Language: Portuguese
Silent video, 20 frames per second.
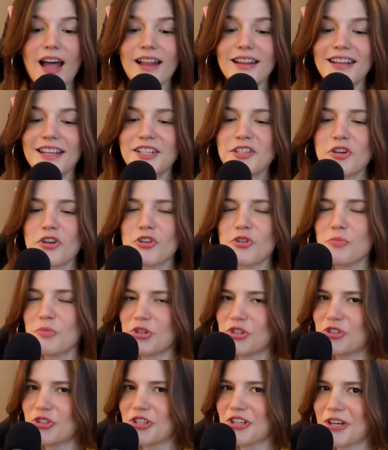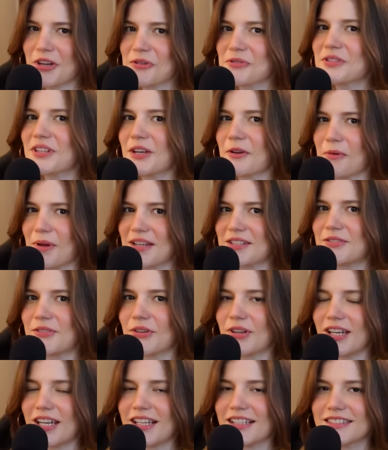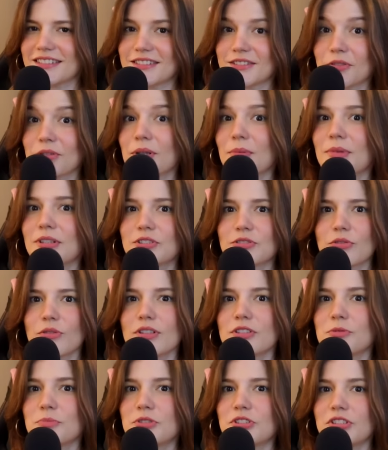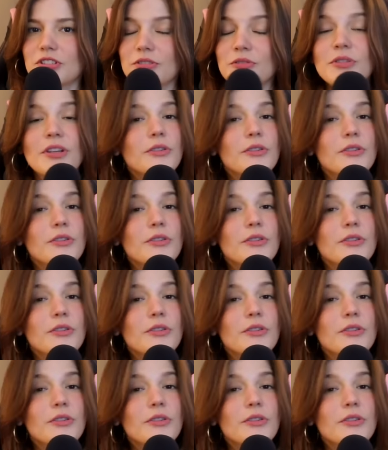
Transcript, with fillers: Além de admitir que eu sequestro crianças, eu também estou admitindo